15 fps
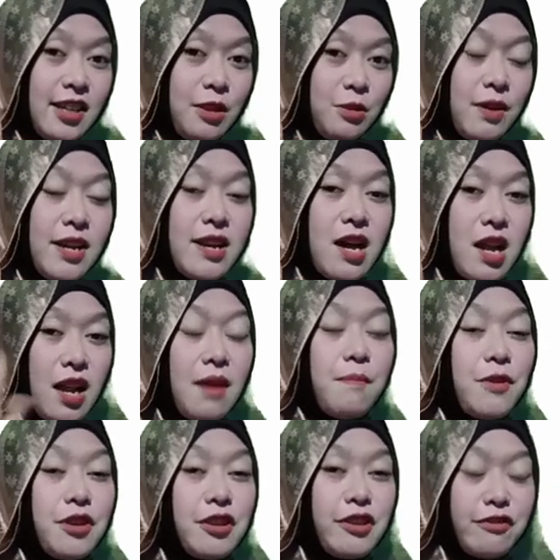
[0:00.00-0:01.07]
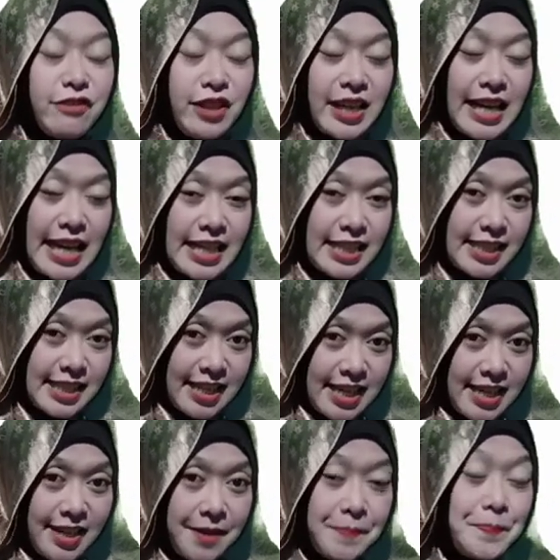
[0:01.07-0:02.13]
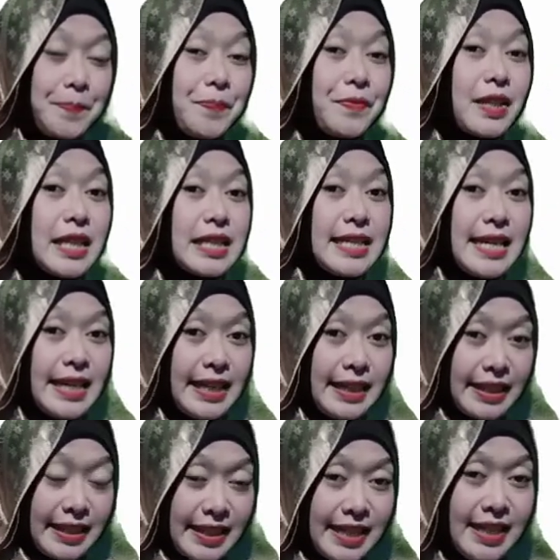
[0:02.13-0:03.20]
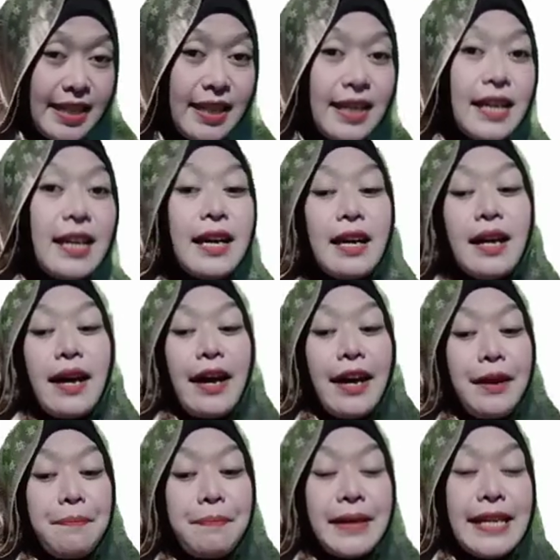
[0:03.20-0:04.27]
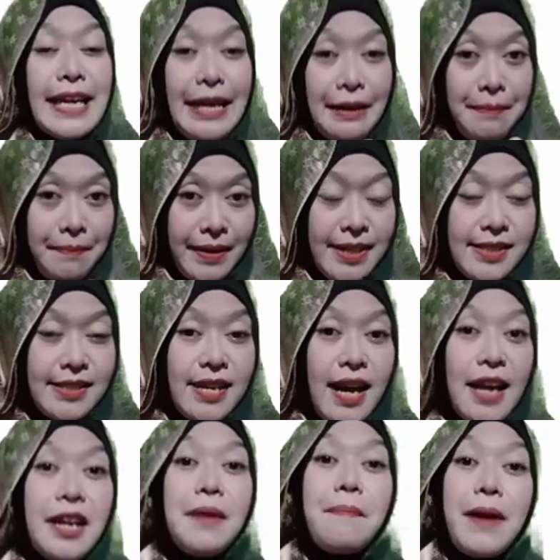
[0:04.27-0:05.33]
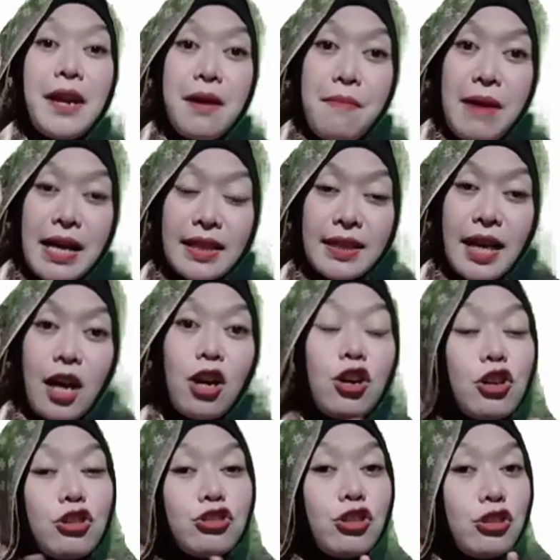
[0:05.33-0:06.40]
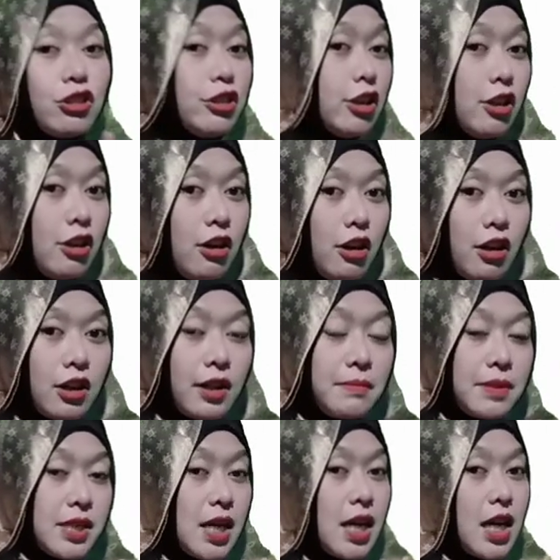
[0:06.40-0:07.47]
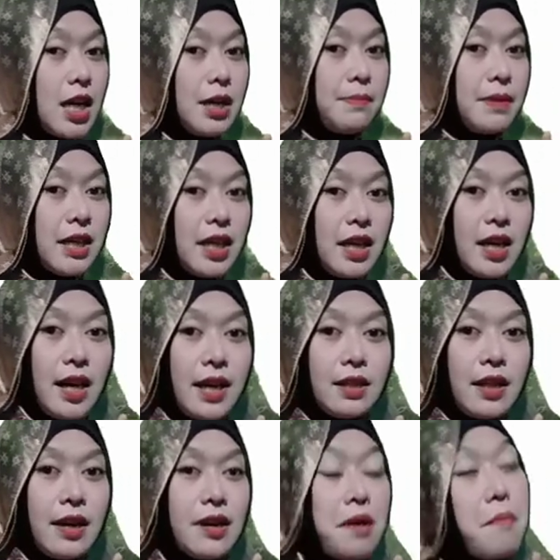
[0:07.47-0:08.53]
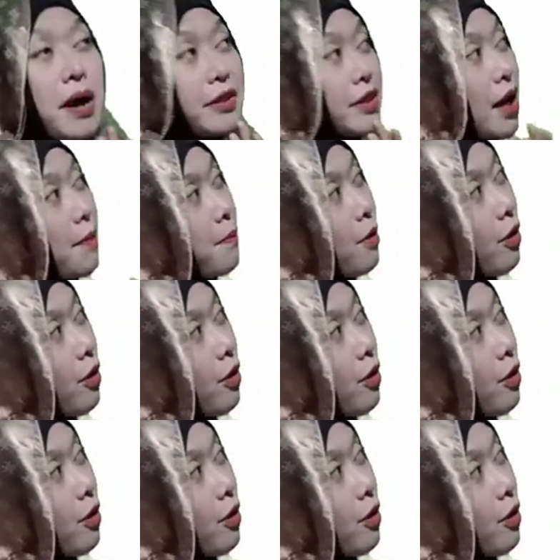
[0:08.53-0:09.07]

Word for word: itu adalah modifikasi dari epidermis yang ada pada batang contohnya kalau kalian misalkan melihat ada batang